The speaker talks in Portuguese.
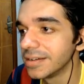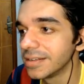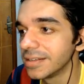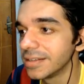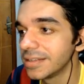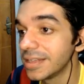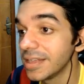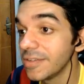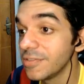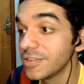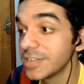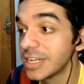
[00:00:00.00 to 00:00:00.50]

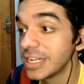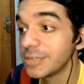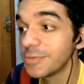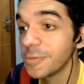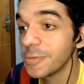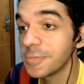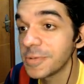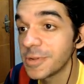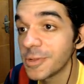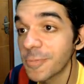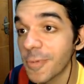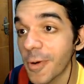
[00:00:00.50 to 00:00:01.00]
Teve gente me
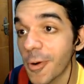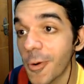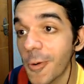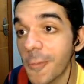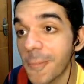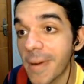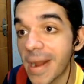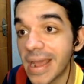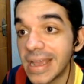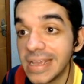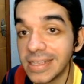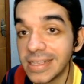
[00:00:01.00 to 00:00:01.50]
pedindo para
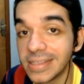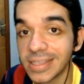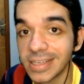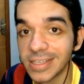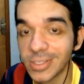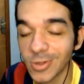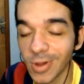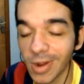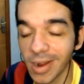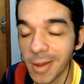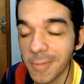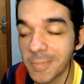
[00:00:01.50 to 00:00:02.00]
comprar itens,
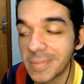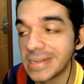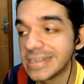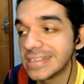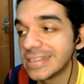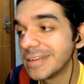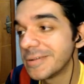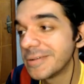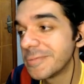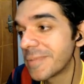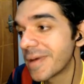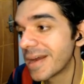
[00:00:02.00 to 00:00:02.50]
eu acabei de
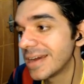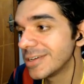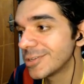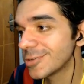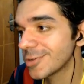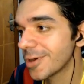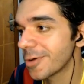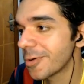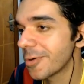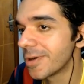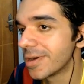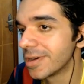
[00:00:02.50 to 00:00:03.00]
lembrar isso
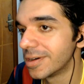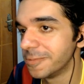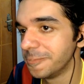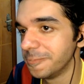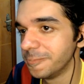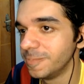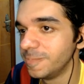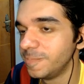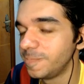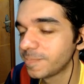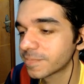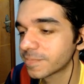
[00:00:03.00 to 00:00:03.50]
agora.
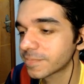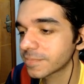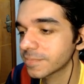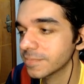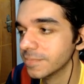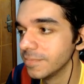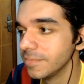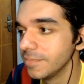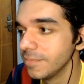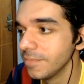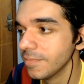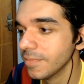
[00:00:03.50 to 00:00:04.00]

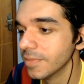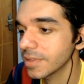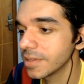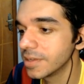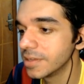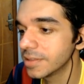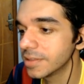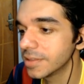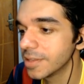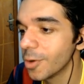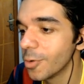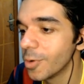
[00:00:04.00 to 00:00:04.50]

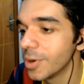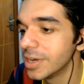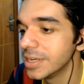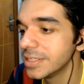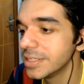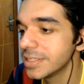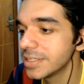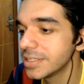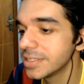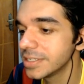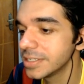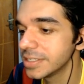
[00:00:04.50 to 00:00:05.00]
Então,
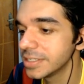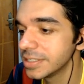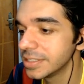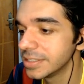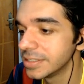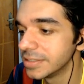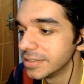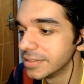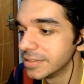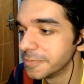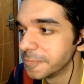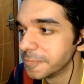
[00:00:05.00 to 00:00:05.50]
antes
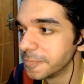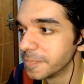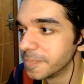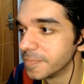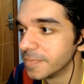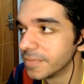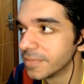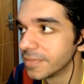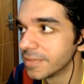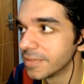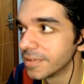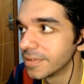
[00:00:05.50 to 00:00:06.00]
de,
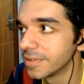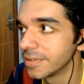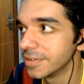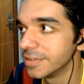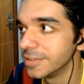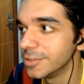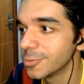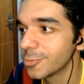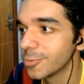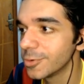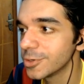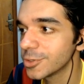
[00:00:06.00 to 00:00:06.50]

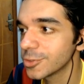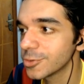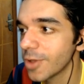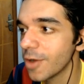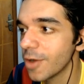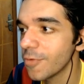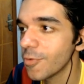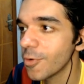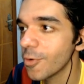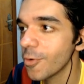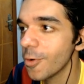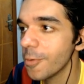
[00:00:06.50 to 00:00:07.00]
de continuar, eu
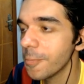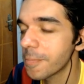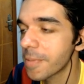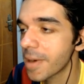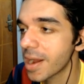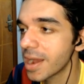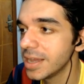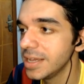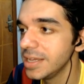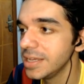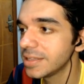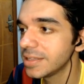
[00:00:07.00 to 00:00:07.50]
vou
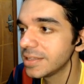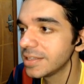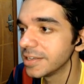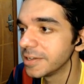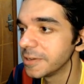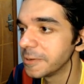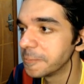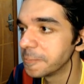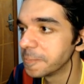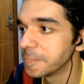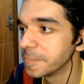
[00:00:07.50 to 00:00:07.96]
comprar item.